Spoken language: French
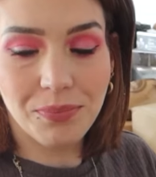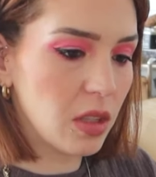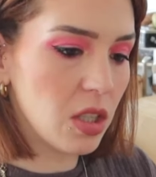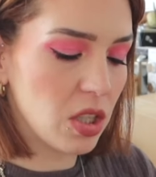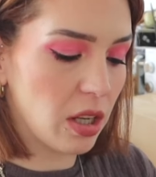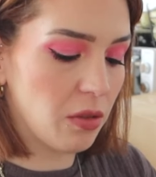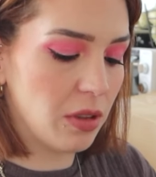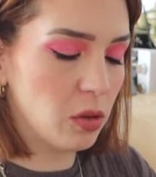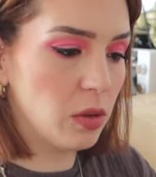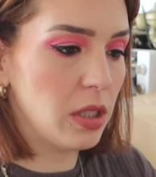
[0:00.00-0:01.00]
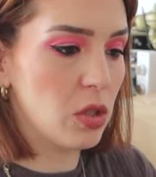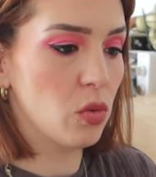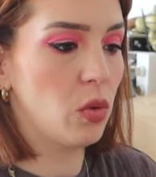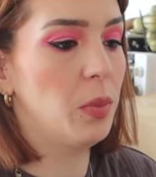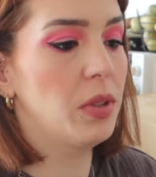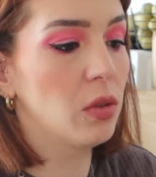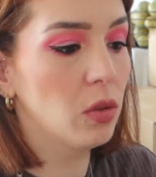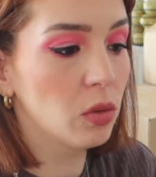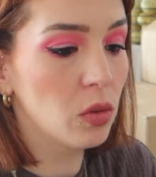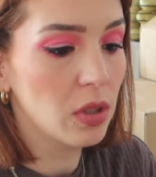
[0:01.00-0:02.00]
Déjà, on va noter les jours. Parce que
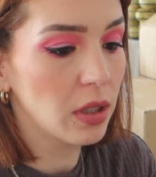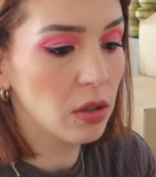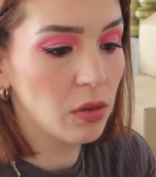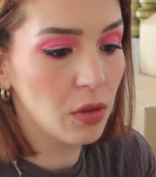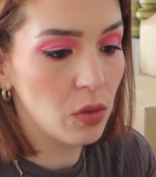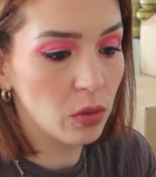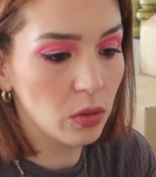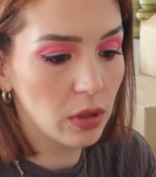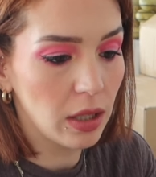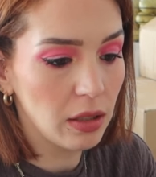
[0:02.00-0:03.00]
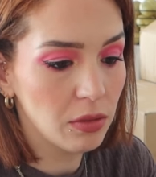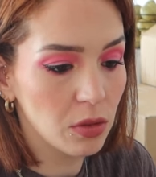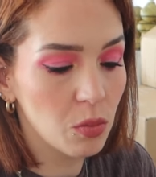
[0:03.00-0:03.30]
280 euros de drive,